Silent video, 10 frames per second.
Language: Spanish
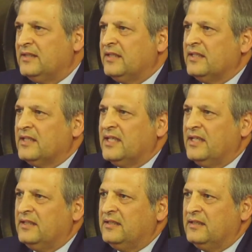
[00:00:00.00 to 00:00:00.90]

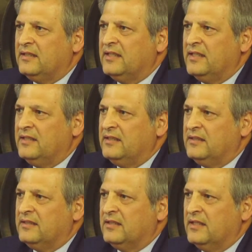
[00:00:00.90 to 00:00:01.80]
acerca
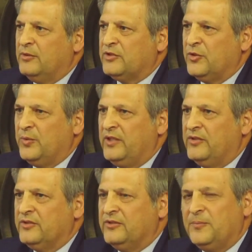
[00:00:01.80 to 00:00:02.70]
de, nuestros vinos.